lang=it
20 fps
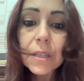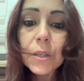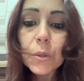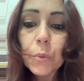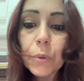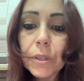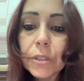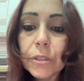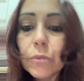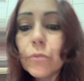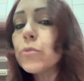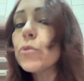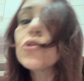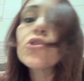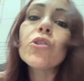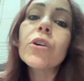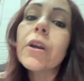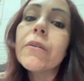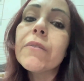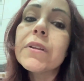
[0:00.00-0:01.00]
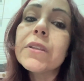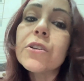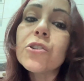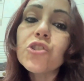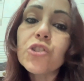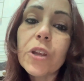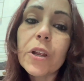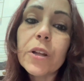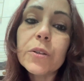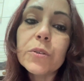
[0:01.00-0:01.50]
Quindi tutto ciò che avete
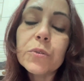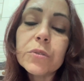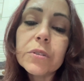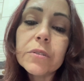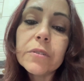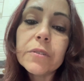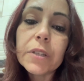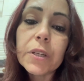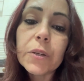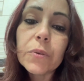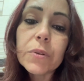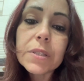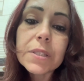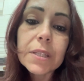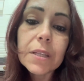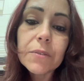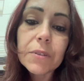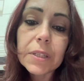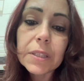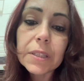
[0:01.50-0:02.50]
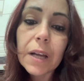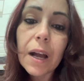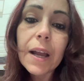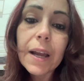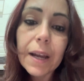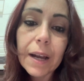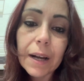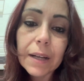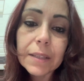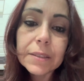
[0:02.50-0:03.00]
scelto di vivere in questa vita
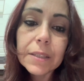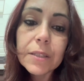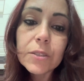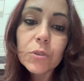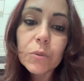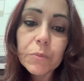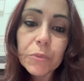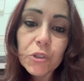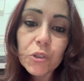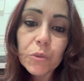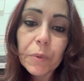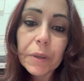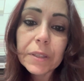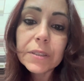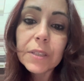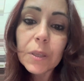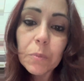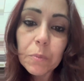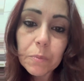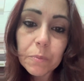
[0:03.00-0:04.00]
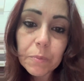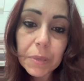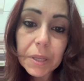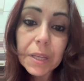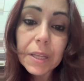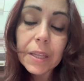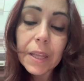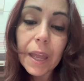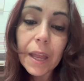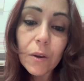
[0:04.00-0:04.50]
accade semplicemente
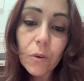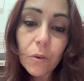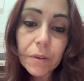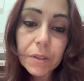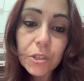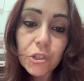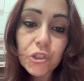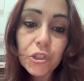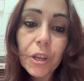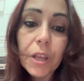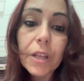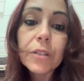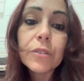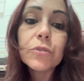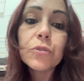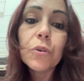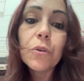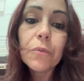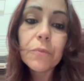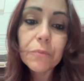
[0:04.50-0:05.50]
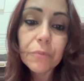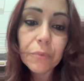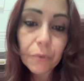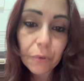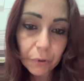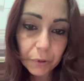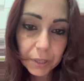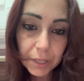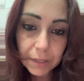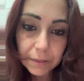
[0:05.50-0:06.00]
perché lo avete scelto
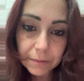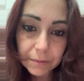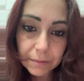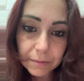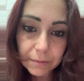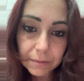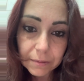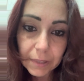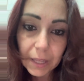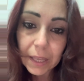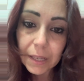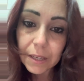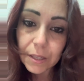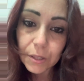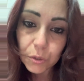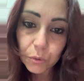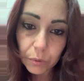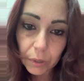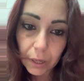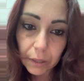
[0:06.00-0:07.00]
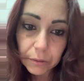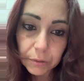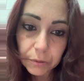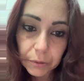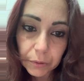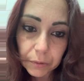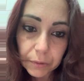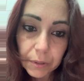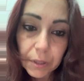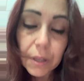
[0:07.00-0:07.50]
voi e nessun
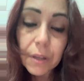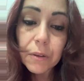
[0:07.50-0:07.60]
altro.